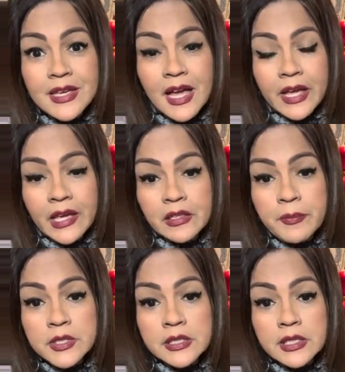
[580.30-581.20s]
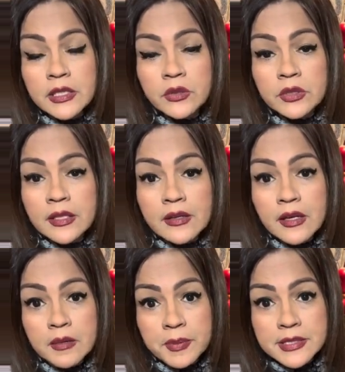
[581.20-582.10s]
Aquí hay una persona que no te
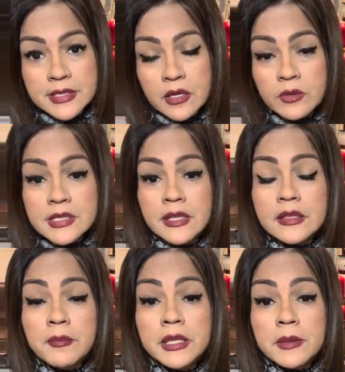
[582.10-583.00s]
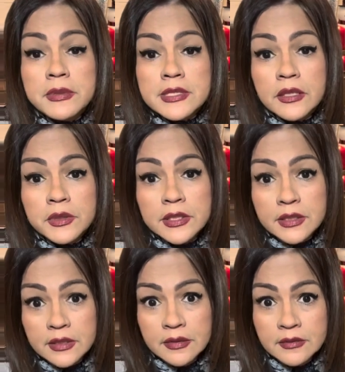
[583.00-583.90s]
deja de pensar, constantemente pensando en
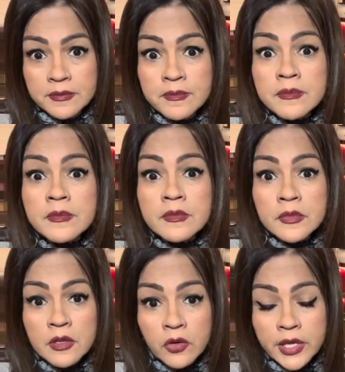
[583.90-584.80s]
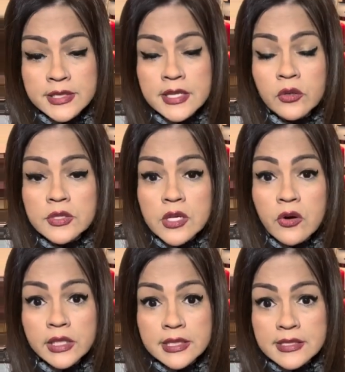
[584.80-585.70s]
ti. Ok, ese es el
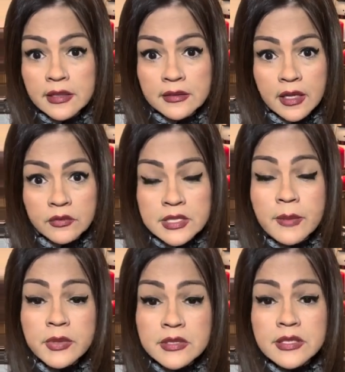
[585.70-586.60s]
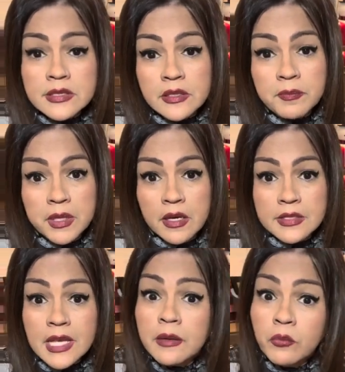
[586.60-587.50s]
consejo que te están dando. Esta persona sí te
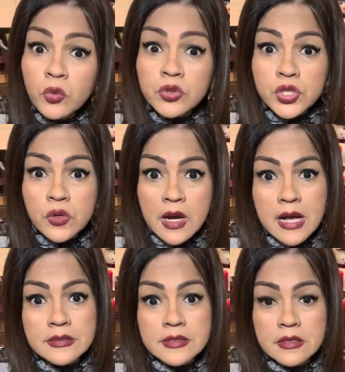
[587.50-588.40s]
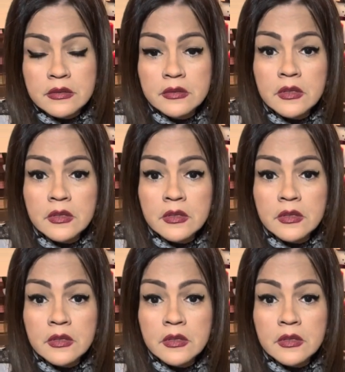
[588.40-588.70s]
piensa, hay mucho cáncer.